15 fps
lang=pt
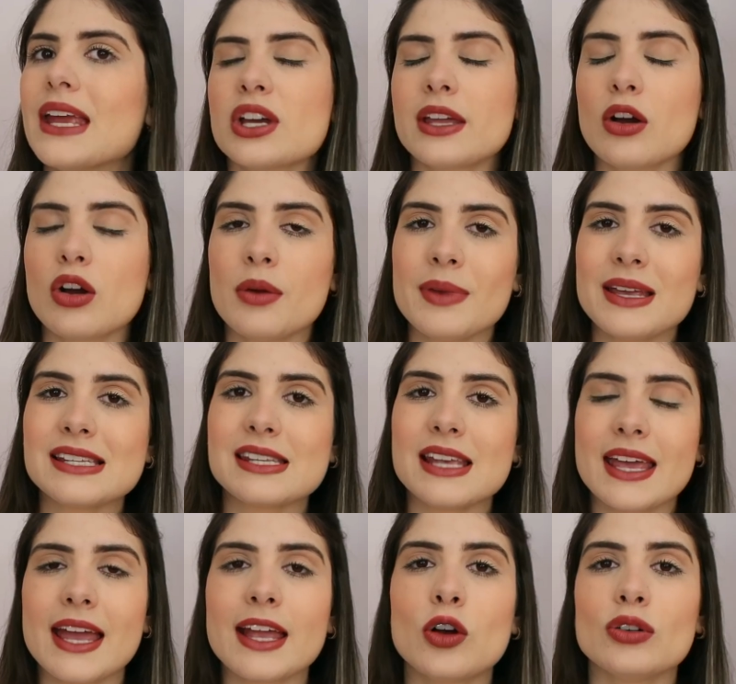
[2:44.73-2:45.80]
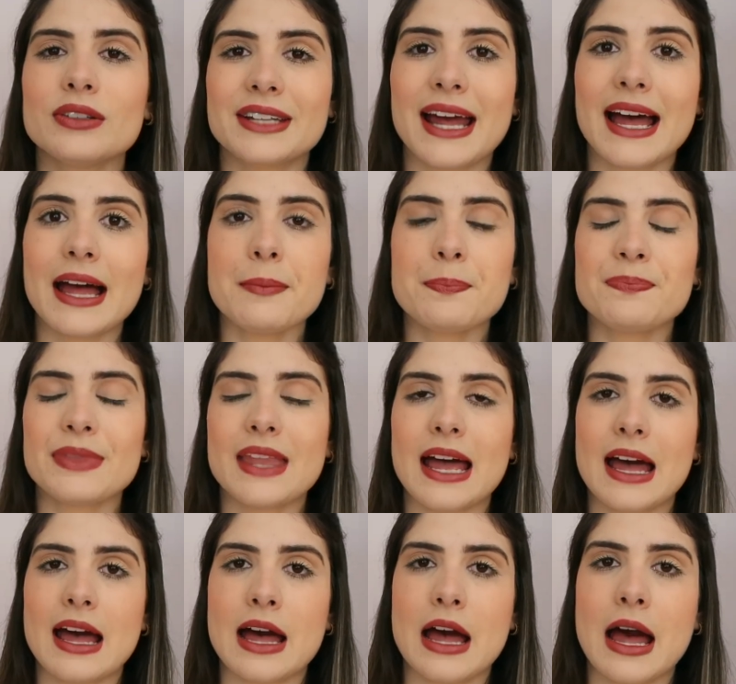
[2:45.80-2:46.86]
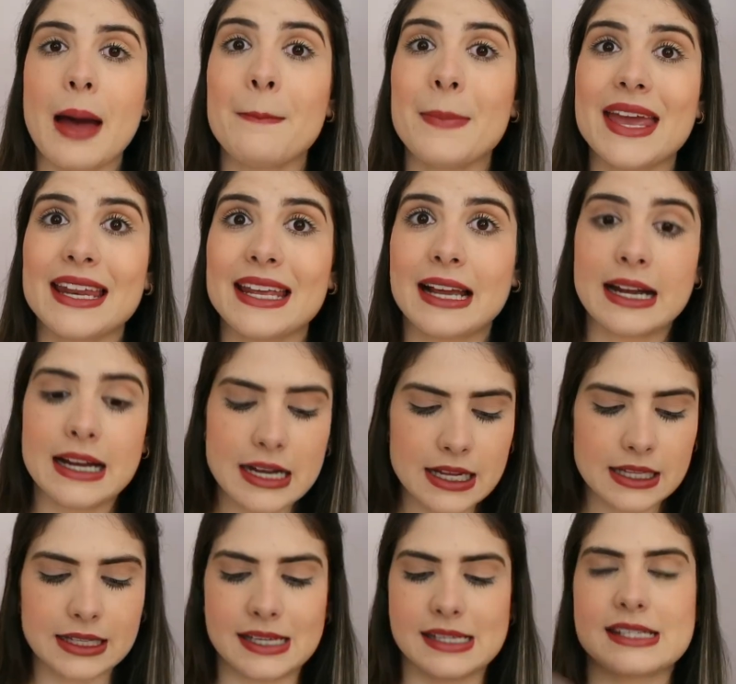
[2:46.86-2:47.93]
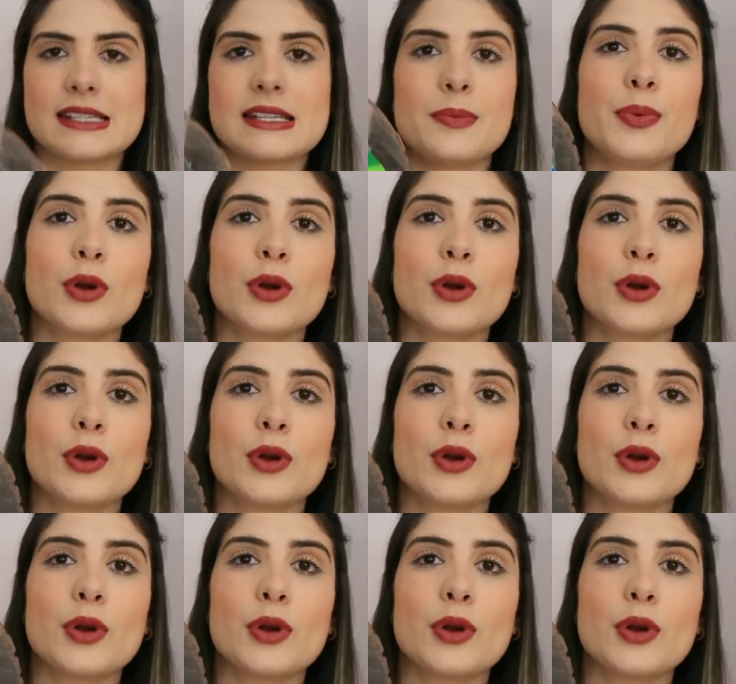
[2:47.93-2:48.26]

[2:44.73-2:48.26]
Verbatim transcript: só que eu comecei a encontrar na Americanas